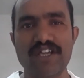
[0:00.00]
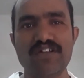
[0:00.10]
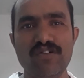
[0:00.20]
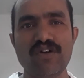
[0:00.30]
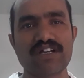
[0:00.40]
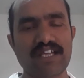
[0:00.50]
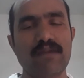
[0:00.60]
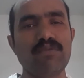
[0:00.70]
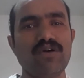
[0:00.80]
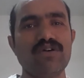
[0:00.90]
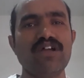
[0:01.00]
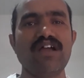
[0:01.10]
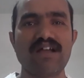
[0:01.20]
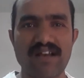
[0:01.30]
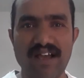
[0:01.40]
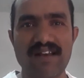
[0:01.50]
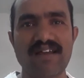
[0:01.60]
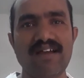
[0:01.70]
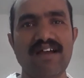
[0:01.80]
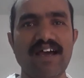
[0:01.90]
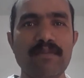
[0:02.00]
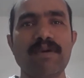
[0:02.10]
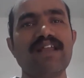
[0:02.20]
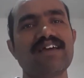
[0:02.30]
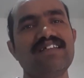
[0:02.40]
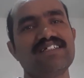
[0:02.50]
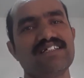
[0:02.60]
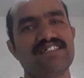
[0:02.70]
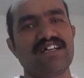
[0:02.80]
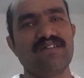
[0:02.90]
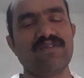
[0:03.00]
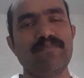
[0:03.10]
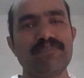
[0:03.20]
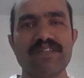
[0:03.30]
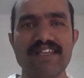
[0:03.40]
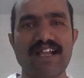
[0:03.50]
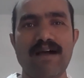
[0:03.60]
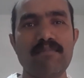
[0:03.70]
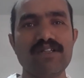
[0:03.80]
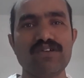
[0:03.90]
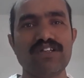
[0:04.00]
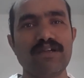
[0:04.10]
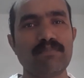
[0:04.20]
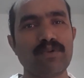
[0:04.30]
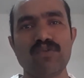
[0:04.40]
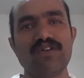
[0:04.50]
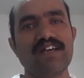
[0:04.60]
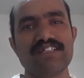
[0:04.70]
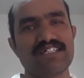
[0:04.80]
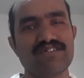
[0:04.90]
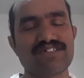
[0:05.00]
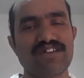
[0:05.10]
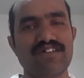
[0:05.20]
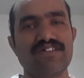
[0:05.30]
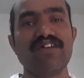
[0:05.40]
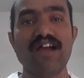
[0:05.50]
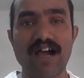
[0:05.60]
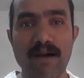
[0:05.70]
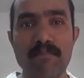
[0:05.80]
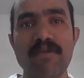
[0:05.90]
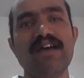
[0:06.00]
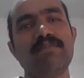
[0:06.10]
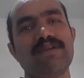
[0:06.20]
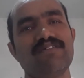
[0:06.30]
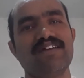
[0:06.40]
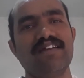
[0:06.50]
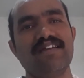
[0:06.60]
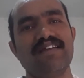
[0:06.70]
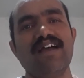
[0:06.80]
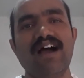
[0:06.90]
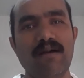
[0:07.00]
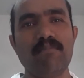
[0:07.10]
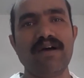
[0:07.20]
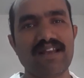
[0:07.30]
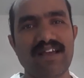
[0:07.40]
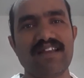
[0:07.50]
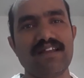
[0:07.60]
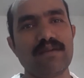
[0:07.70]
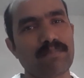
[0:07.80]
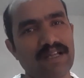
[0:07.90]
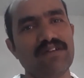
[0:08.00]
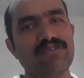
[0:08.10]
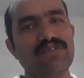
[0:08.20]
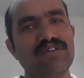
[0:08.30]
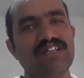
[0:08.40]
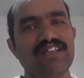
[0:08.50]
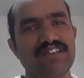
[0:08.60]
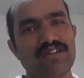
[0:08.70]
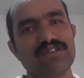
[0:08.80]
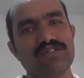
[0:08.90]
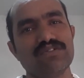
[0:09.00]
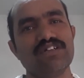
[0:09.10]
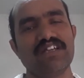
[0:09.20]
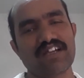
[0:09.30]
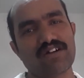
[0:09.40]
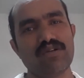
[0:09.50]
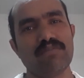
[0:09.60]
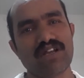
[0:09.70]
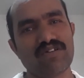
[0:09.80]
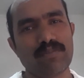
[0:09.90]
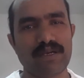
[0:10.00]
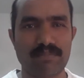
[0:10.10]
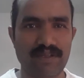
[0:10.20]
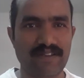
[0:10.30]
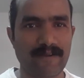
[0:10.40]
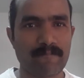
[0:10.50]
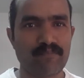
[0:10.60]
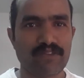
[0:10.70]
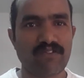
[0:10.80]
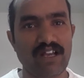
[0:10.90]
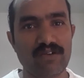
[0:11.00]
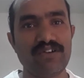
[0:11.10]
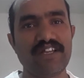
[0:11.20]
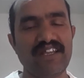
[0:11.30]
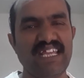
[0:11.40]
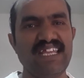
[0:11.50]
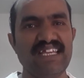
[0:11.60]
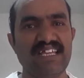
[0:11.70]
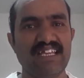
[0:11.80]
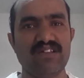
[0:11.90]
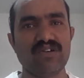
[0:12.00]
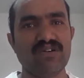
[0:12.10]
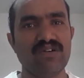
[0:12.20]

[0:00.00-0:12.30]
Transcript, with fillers: ఏదో ఒక టైంలో నాన్న అని పలకరించండి చాలు ఇక అమ్మతోటి ఎప్పుడు ఉండాల్సిన అవసరం లేదు అమ్మ అని పిలవండి అమ్మ నాన్న అనే పదము ఈరోజు ఎక్కడో మరుగున పడిపోయింది వాళ్ళు ఉంటేనే ఏదో